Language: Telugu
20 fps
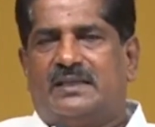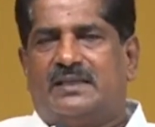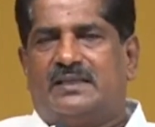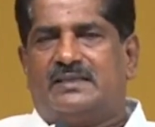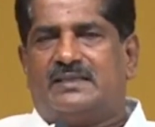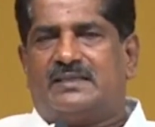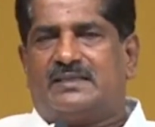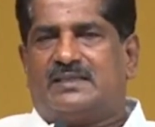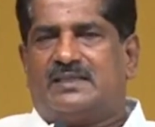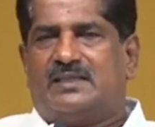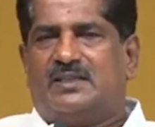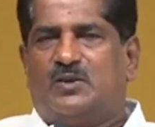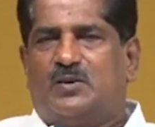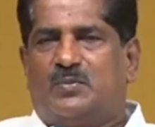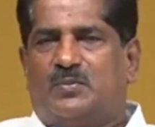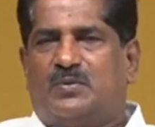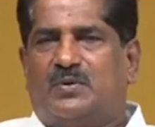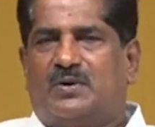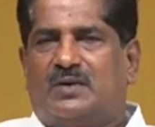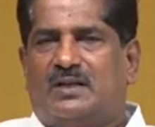నీ రిజెక్షన్ నేను
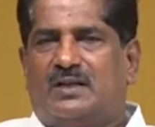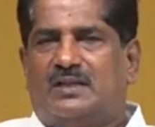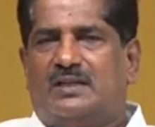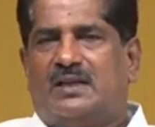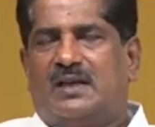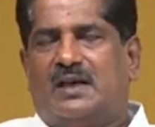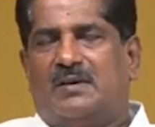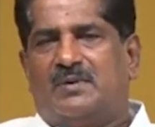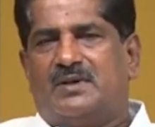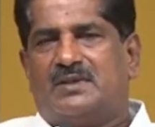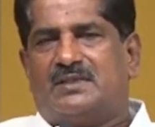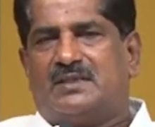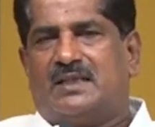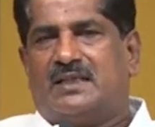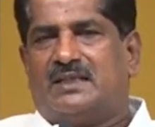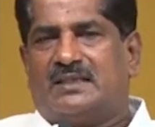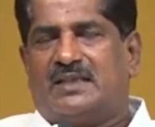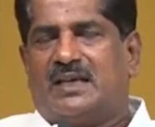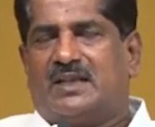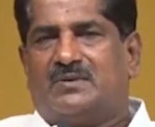ఒప్పుకోవట్లేదు
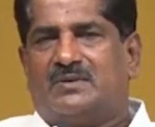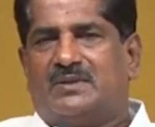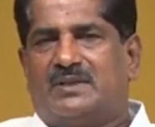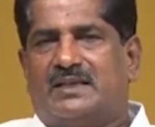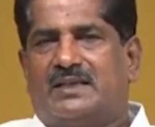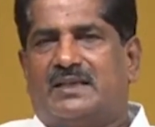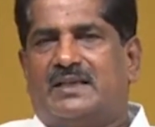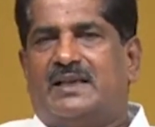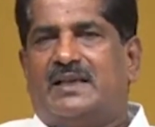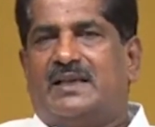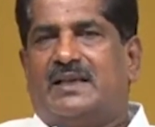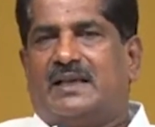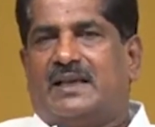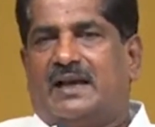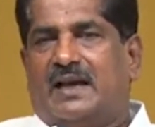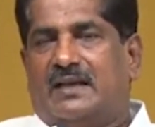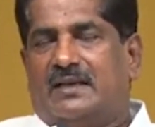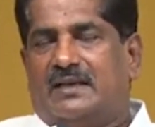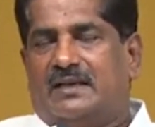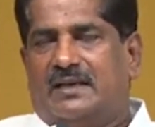ఆమోదిస్తున్న అధికారం ఉంది
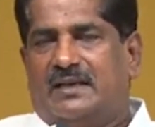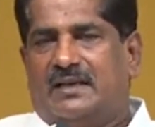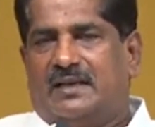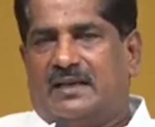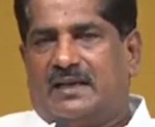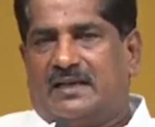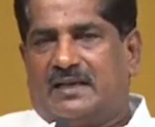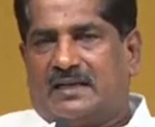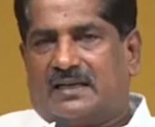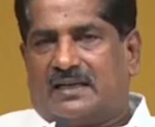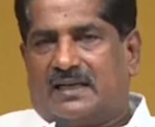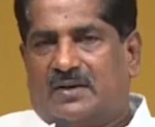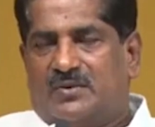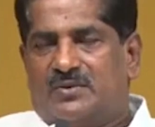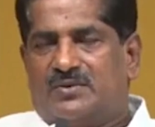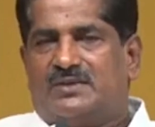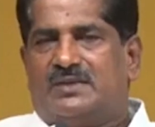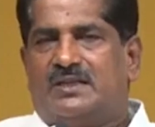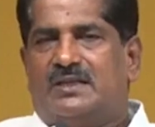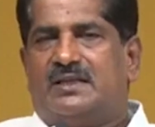కానీ
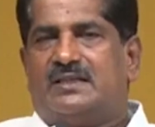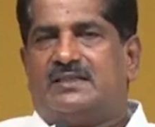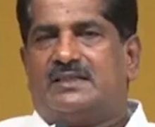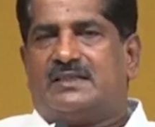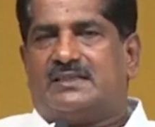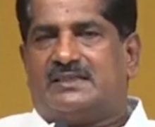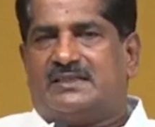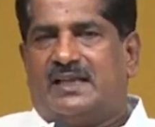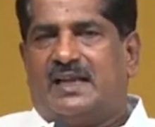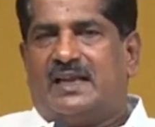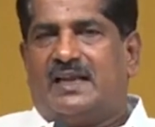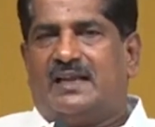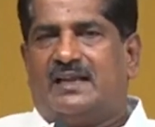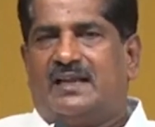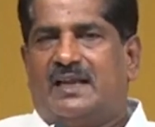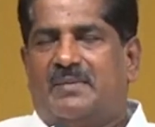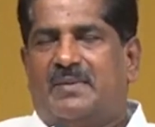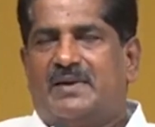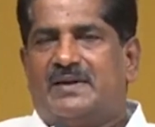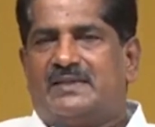కౌన్సిల్ రిజెక్ట్
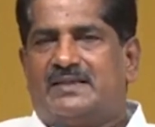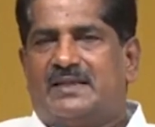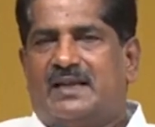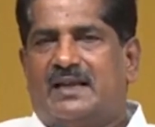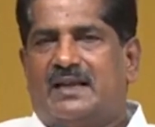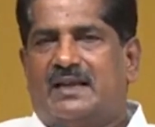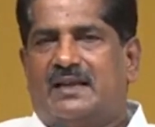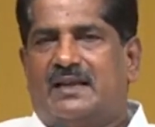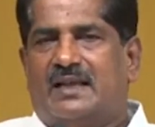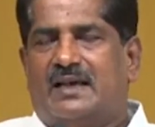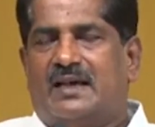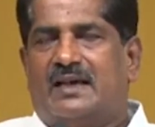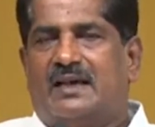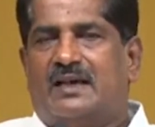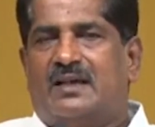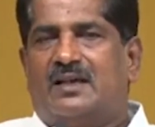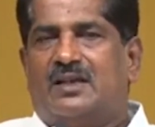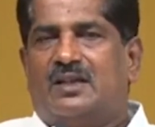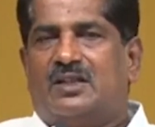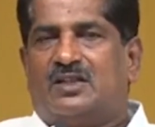చేయాలన్నా అమెండ్ చేయాలన్నా
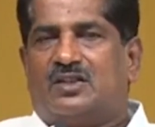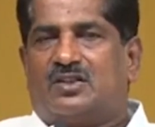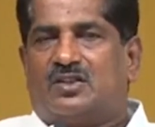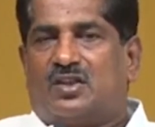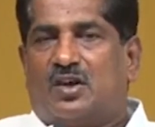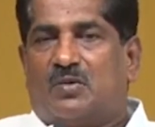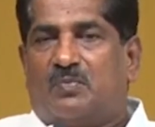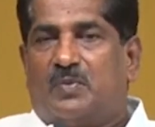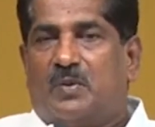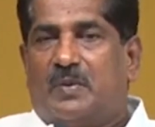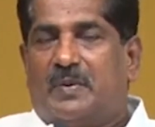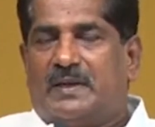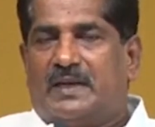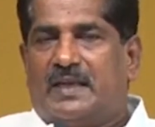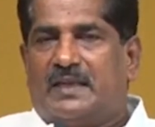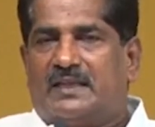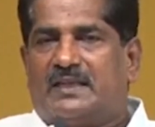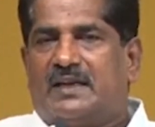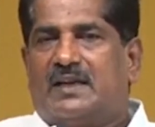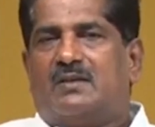తప్పు
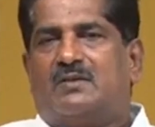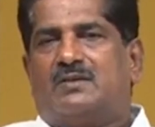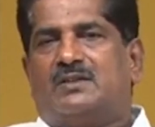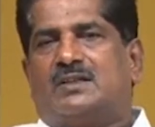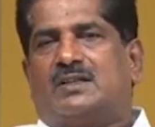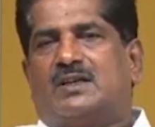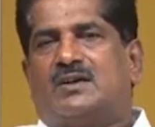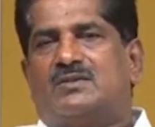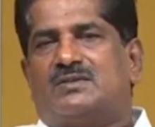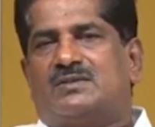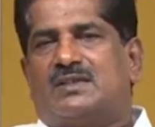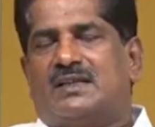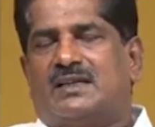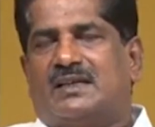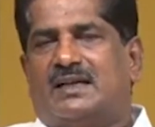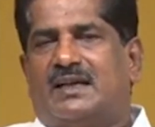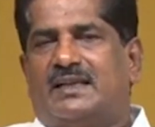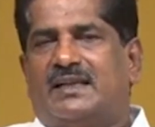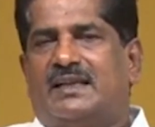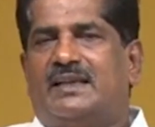బట్టి అధికారం అయితే
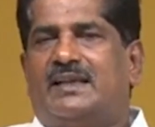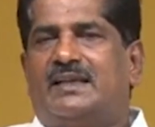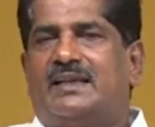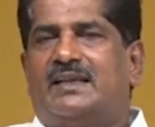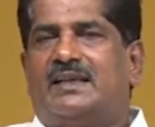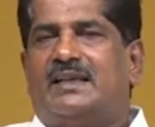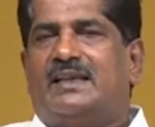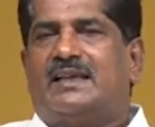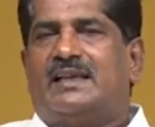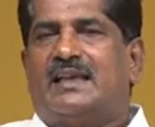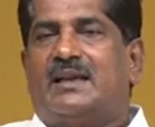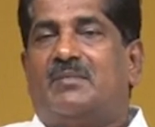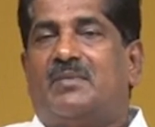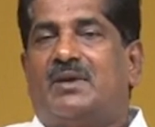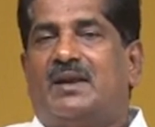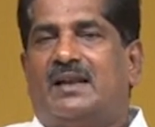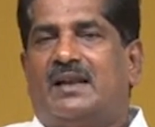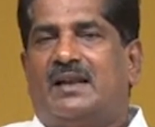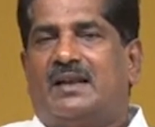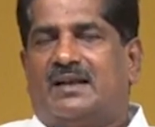కౌన్సిల్కి కానీ
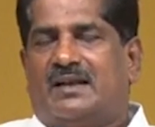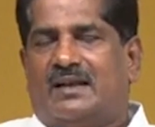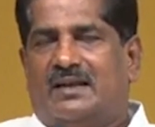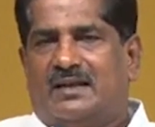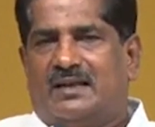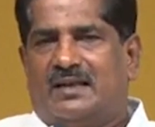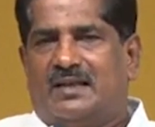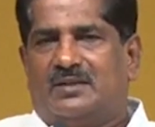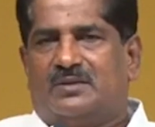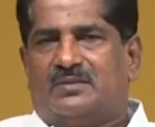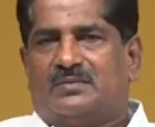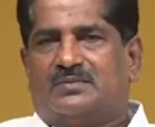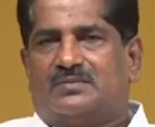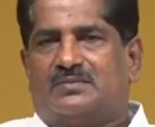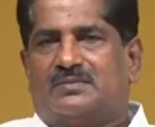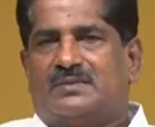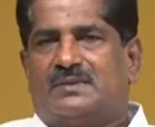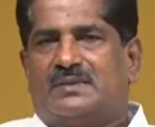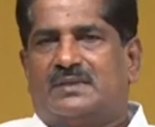ఎమ్మెల్యేలకు కానీ లేదు